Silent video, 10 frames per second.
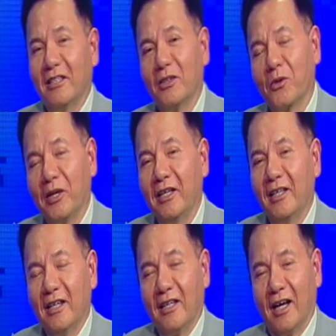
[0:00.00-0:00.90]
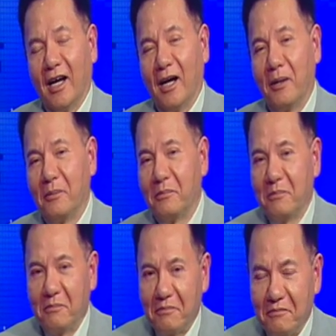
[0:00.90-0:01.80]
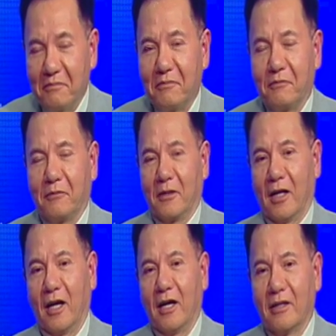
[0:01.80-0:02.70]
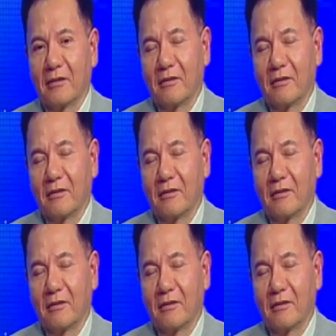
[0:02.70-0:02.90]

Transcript: Hương Quê à, à,